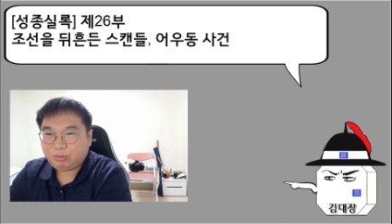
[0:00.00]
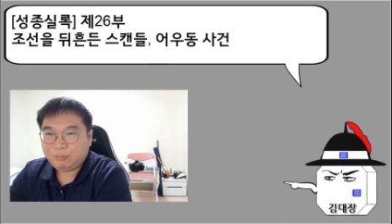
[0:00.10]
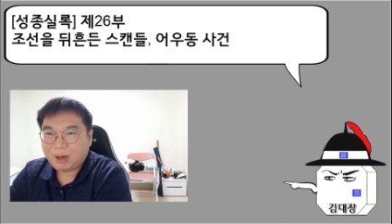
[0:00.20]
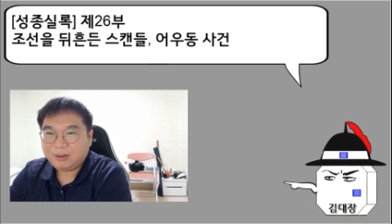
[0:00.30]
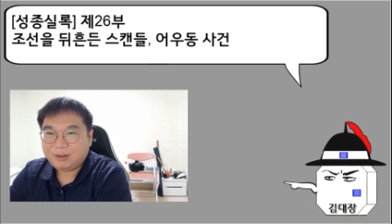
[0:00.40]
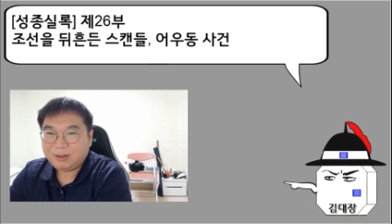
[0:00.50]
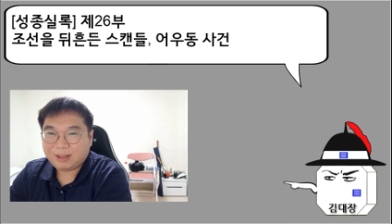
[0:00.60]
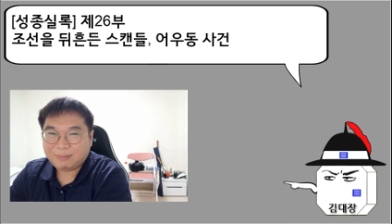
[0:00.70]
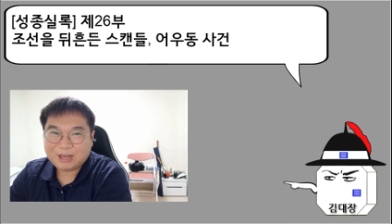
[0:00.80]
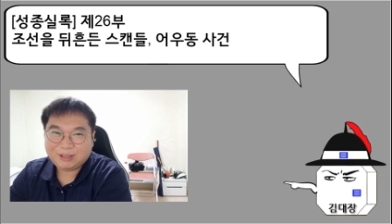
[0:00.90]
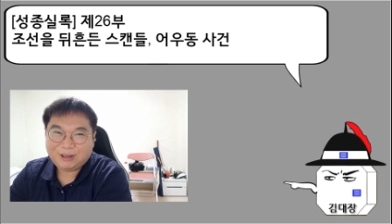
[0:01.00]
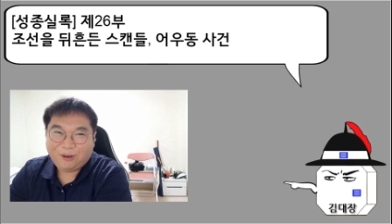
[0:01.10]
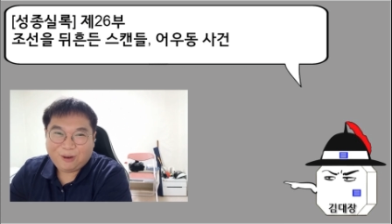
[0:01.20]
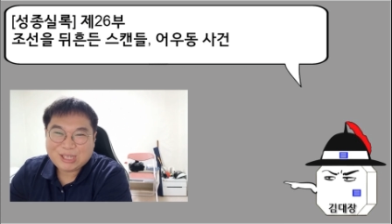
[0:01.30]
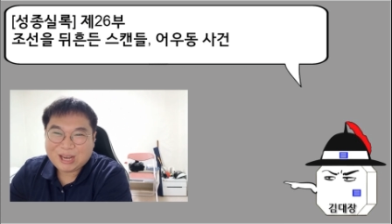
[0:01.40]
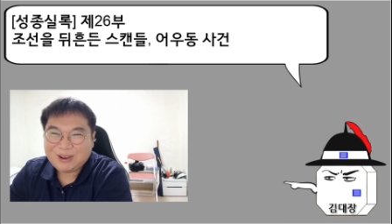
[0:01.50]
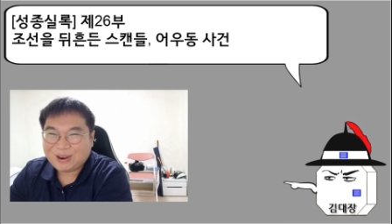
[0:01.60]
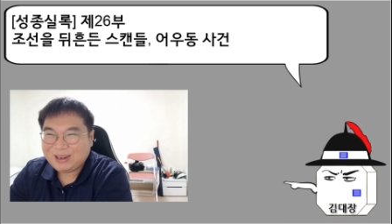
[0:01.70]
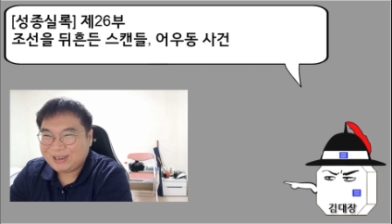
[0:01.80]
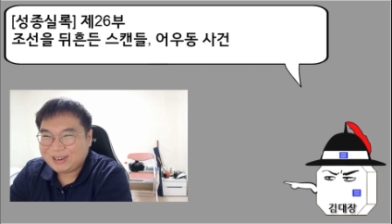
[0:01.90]
이렇게 수많은 남자들은
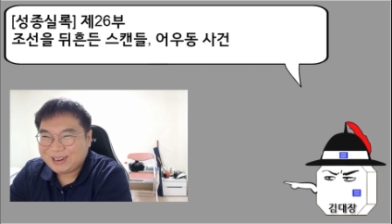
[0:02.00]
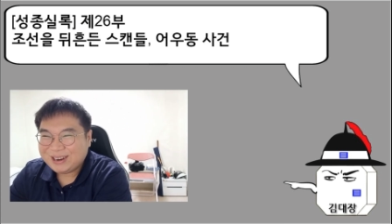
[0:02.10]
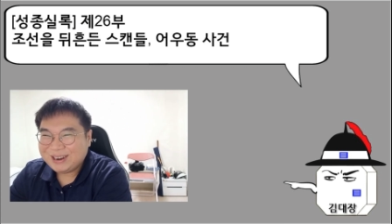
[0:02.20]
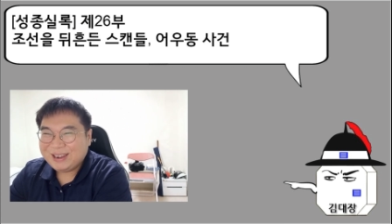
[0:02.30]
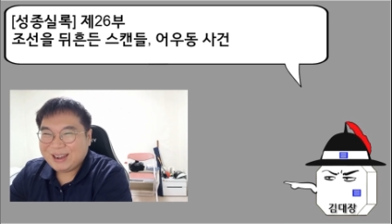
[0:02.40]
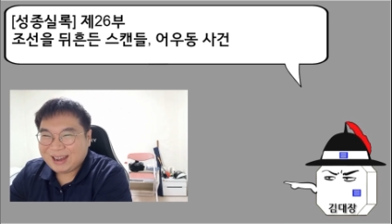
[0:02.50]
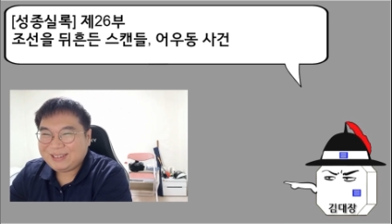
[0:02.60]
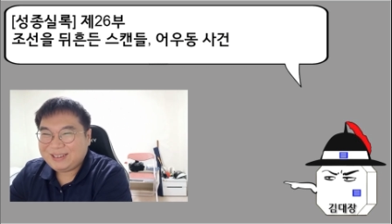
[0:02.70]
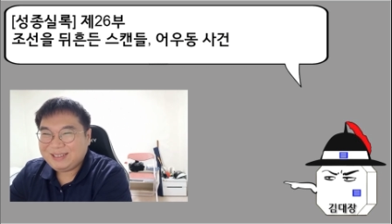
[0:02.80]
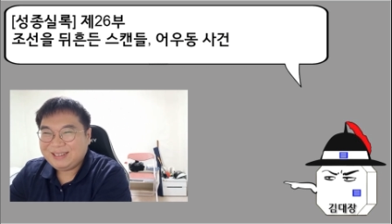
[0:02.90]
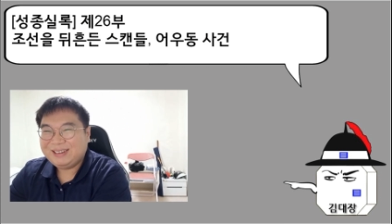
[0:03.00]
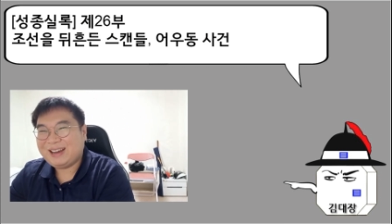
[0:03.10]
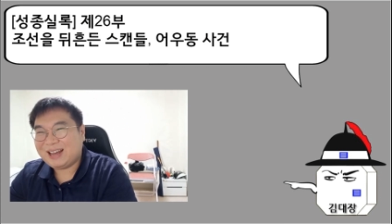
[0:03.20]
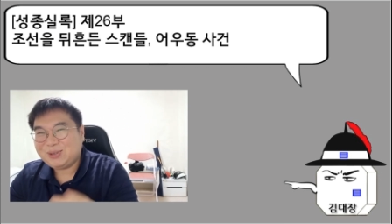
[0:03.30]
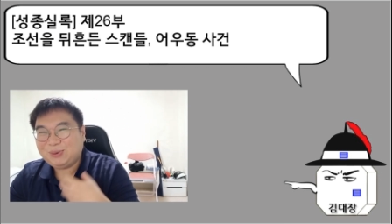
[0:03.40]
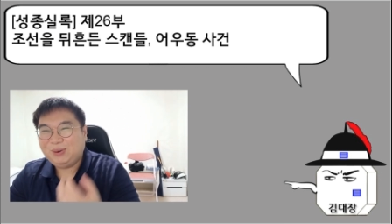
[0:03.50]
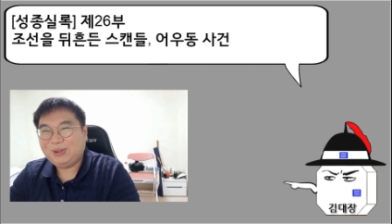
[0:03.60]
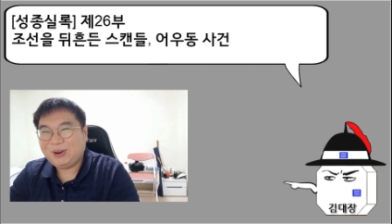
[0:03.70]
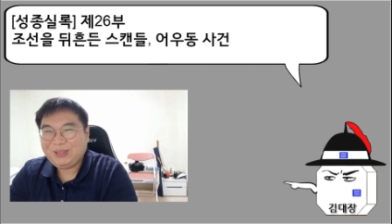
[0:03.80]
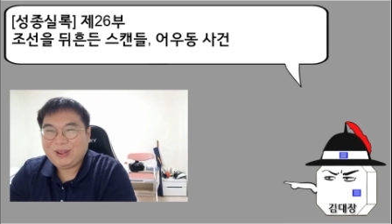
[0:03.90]
어장 관리를 하듯
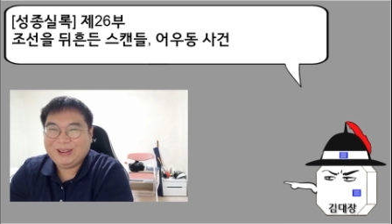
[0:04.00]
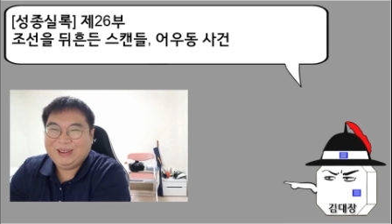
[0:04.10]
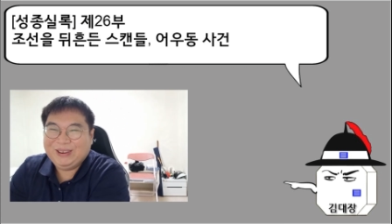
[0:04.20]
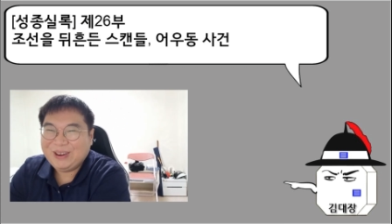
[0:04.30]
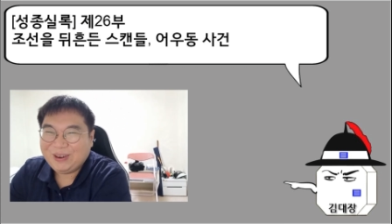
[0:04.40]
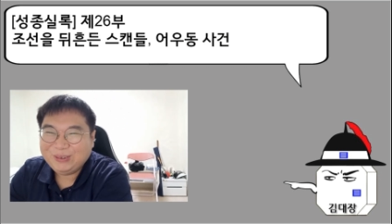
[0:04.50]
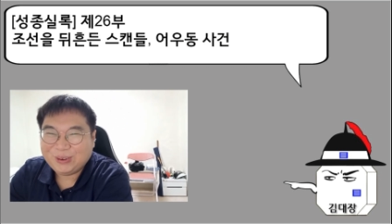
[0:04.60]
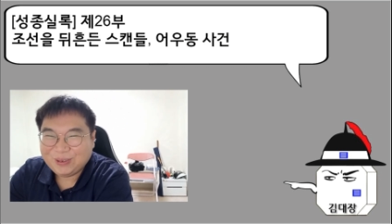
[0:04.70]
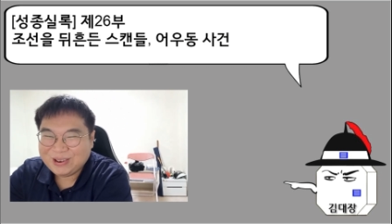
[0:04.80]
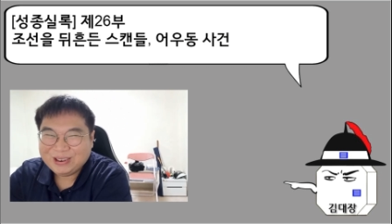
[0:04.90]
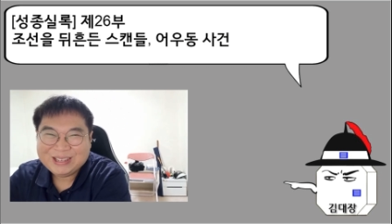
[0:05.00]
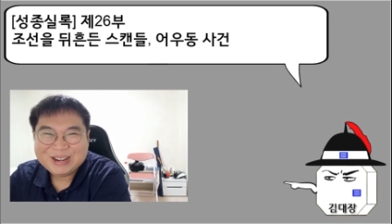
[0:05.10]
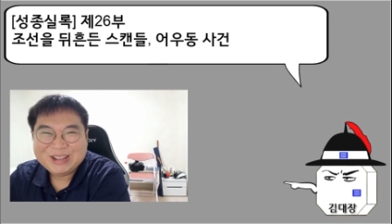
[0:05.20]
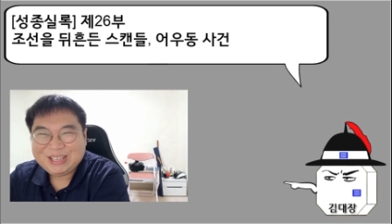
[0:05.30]
가지고 놀던 어우동,